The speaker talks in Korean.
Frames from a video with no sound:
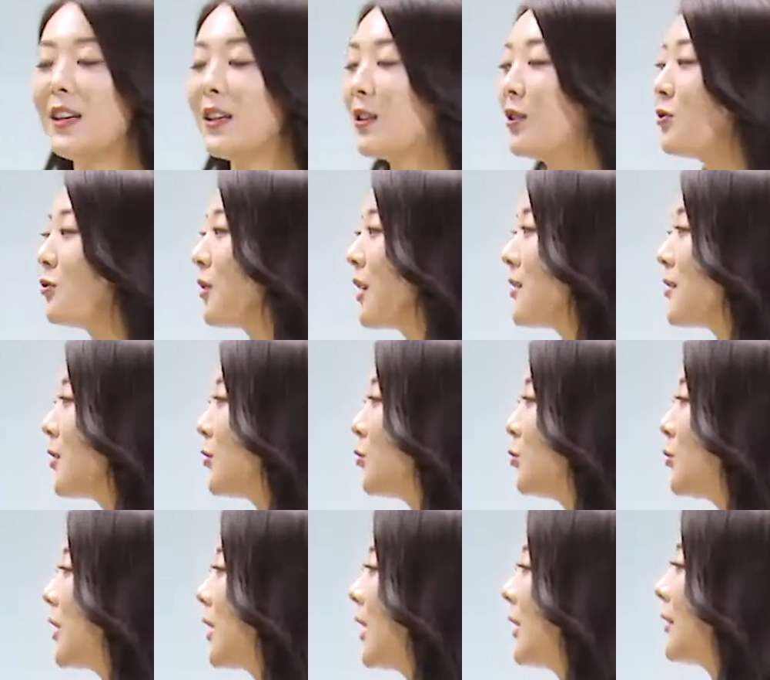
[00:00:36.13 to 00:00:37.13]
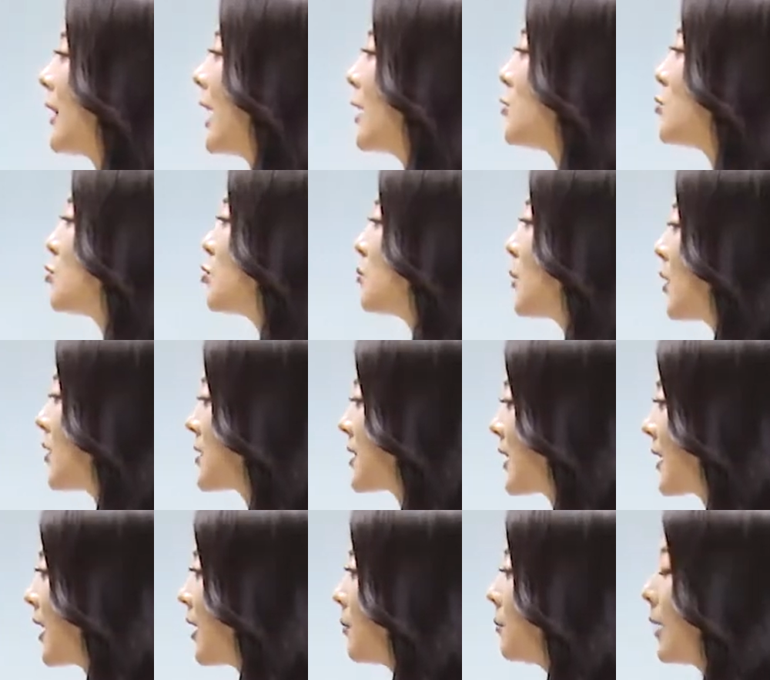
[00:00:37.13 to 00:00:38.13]
그 중에서도 우리가 단수
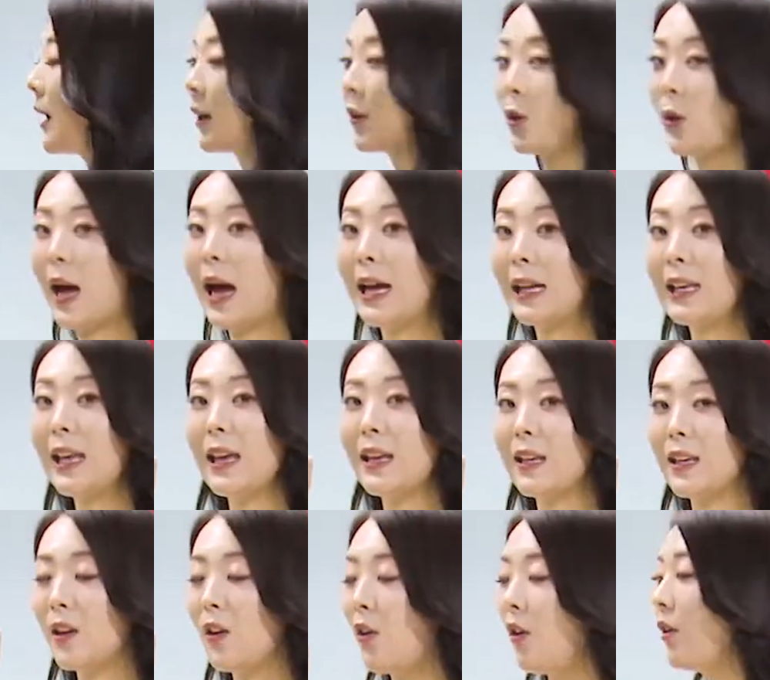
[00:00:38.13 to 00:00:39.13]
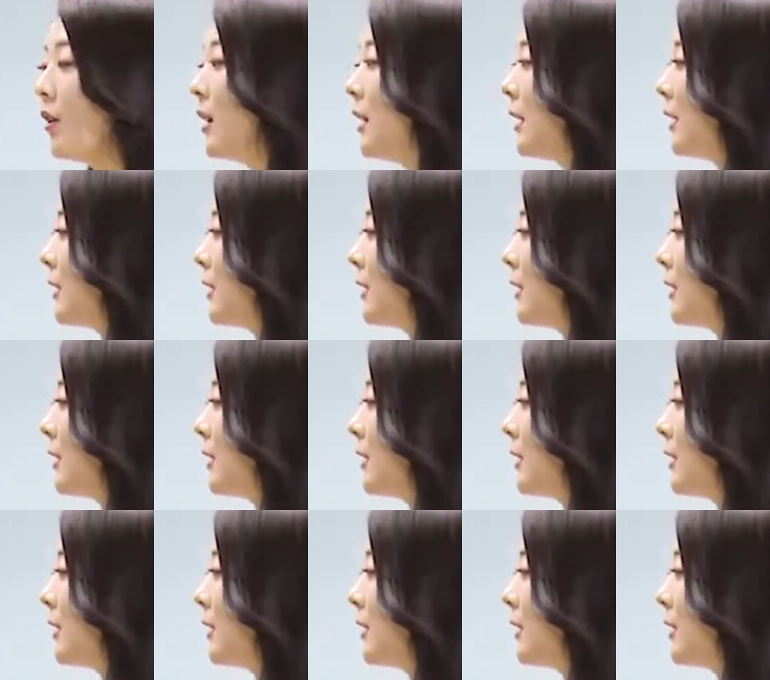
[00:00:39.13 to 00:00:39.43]
명사랑 말 그대로 한 개인 거, 그